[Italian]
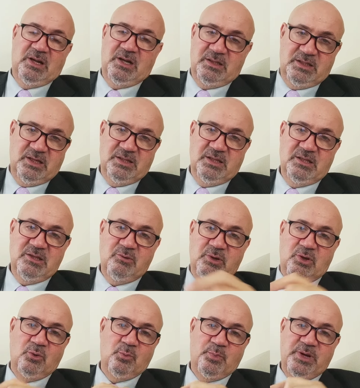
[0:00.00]
L'alternativa è
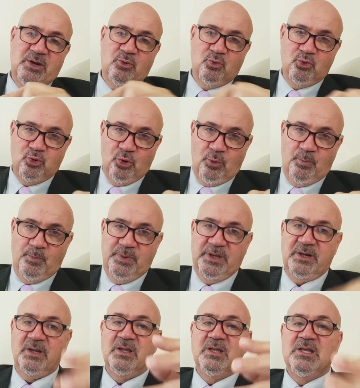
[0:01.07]
comprare un
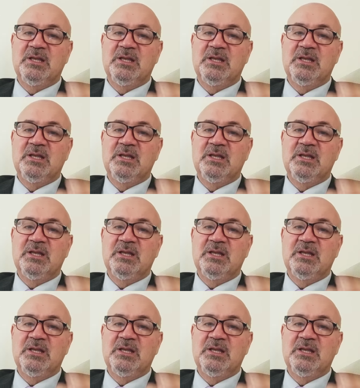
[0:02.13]
topper